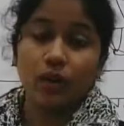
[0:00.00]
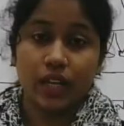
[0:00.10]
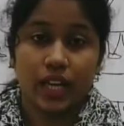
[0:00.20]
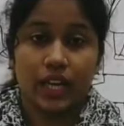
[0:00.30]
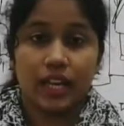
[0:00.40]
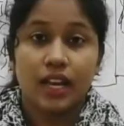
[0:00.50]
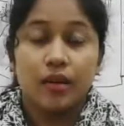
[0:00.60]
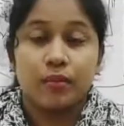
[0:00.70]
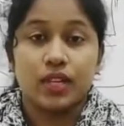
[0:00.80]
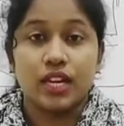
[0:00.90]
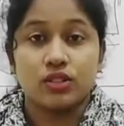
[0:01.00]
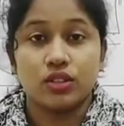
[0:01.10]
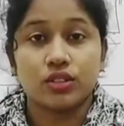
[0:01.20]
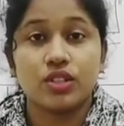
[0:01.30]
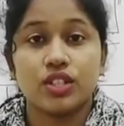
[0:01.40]
ওঠে সেই
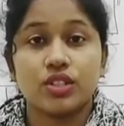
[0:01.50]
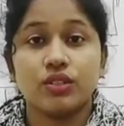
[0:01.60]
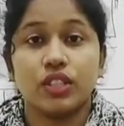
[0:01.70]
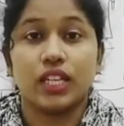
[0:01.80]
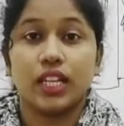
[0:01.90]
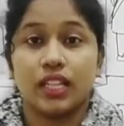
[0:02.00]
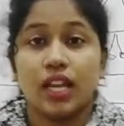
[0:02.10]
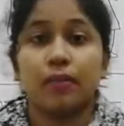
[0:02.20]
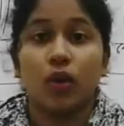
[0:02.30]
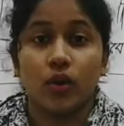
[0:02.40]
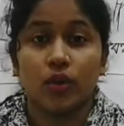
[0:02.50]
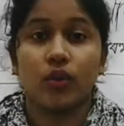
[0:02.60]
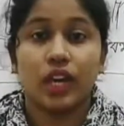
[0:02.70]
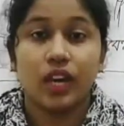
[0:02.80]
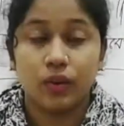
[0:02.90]
ছোট্ট যিশু ধীরে ধীরে বড়
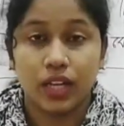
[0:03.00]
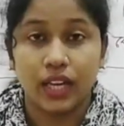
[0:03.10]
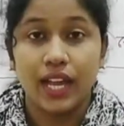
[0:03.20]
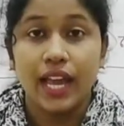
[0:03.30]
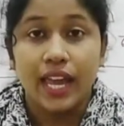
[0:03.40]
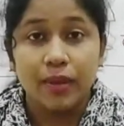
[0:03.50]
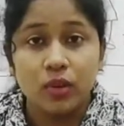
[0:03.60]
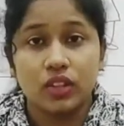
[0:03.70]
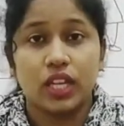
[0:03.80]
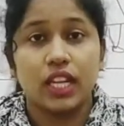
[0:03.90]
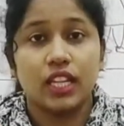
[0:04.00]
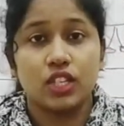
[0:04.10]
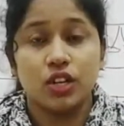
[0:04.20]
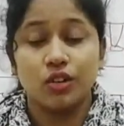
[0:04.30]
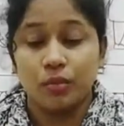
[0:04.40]
হয়ে ওঠে এবং ধীরে ধীরে
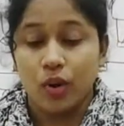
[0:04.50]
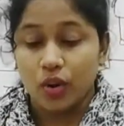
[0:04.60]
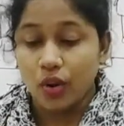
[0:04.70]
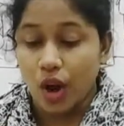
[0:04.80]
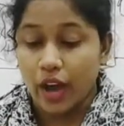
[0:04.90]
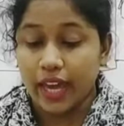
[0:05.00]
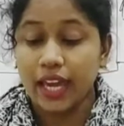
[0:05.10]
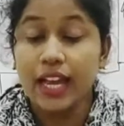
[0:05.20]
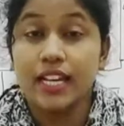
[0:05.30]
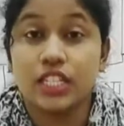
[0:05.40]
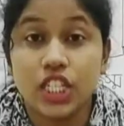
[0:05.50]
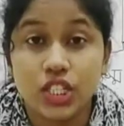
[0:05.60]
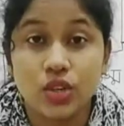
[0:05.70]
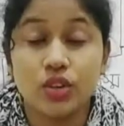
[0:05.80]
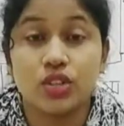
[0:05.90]
যখন বড় হয়
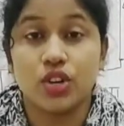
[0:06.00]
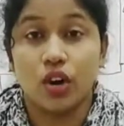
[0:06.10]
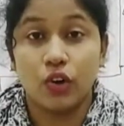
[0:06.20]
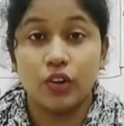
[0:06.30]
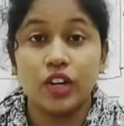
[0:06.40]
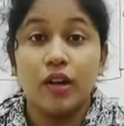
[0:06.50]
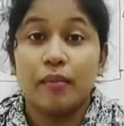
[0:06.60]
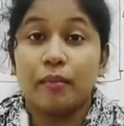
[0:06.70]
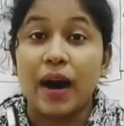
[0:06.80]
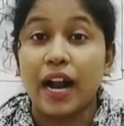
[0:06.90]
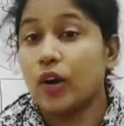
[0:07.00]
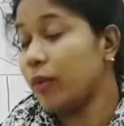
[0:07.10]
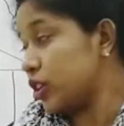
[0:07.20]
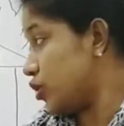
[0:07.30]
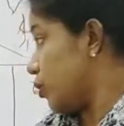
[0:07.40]
যিশুর যখন বারো বছর